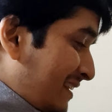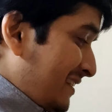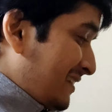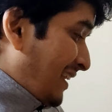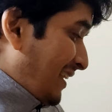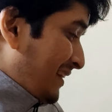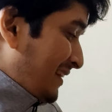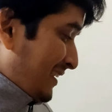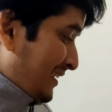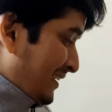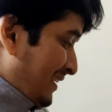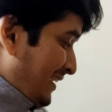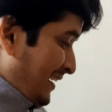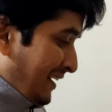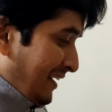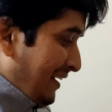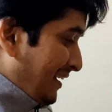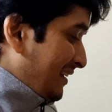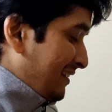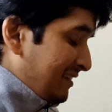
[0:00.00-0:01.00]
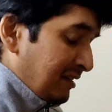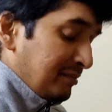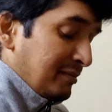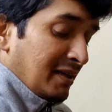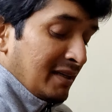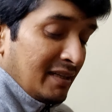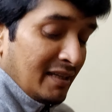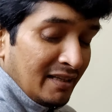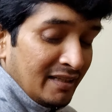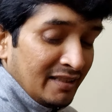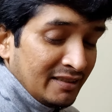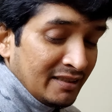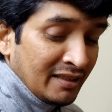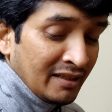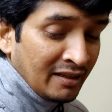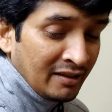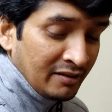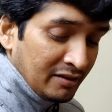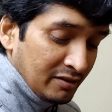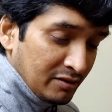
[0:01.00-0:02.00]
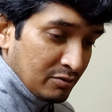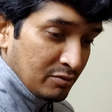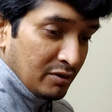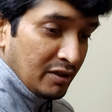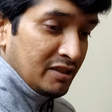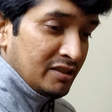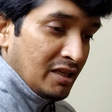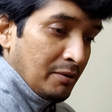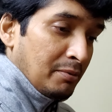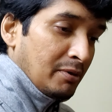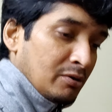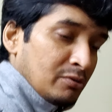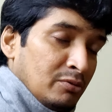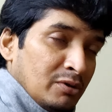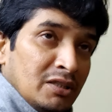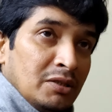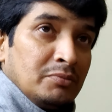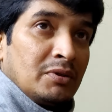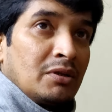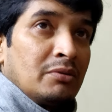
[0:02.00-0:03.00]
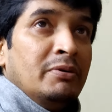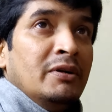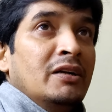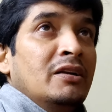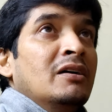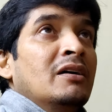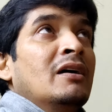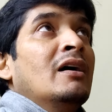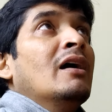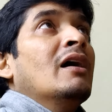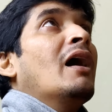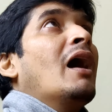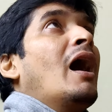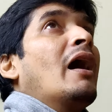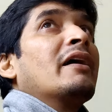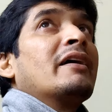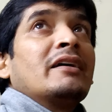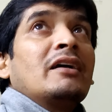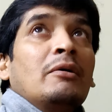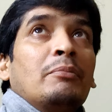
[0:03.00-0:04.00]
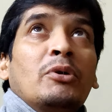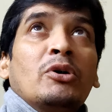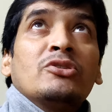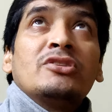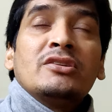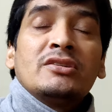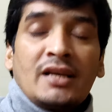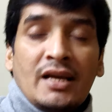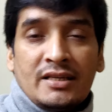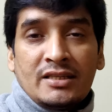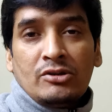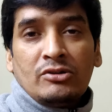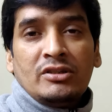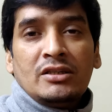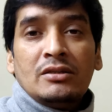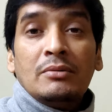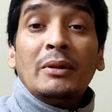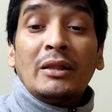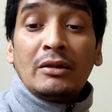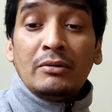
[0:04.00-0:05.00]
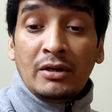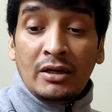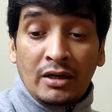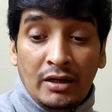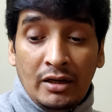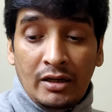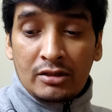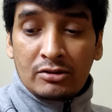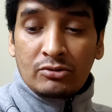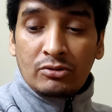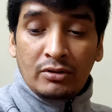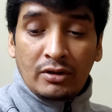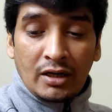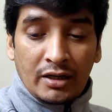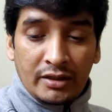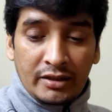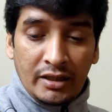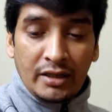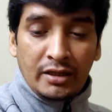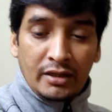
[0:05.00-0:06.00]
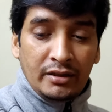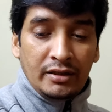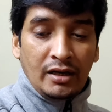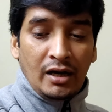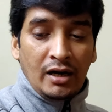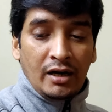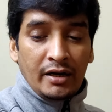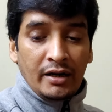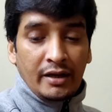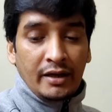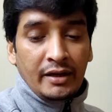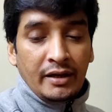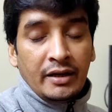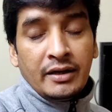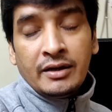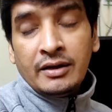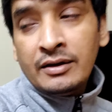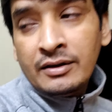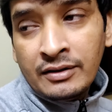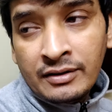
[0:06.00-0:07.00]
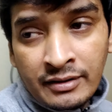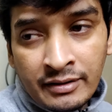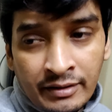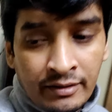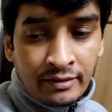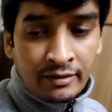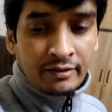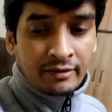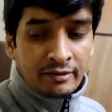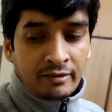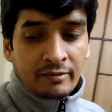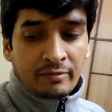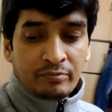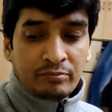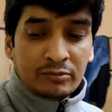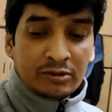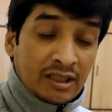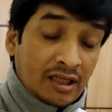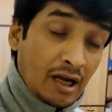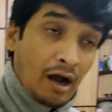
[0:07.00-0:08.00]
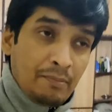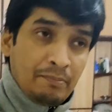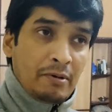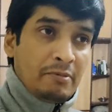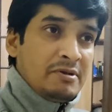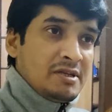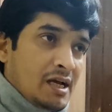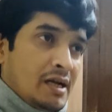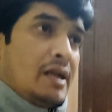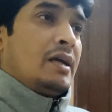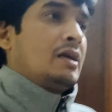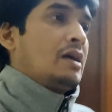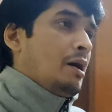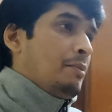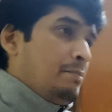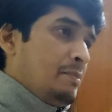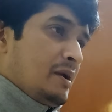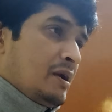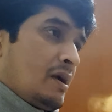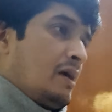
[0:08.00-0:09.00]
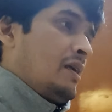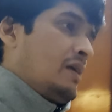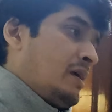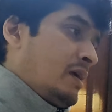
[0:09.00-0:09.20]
इसके साथ जब तक ये नहीं इसको नहीं सेफ रखूँगा तब तक फिर आगे का प्रोसेस कैसे हो जैसे मतलब इसको अगर ये यहाँ रहे मुझे काम पे भी जाना है काम भी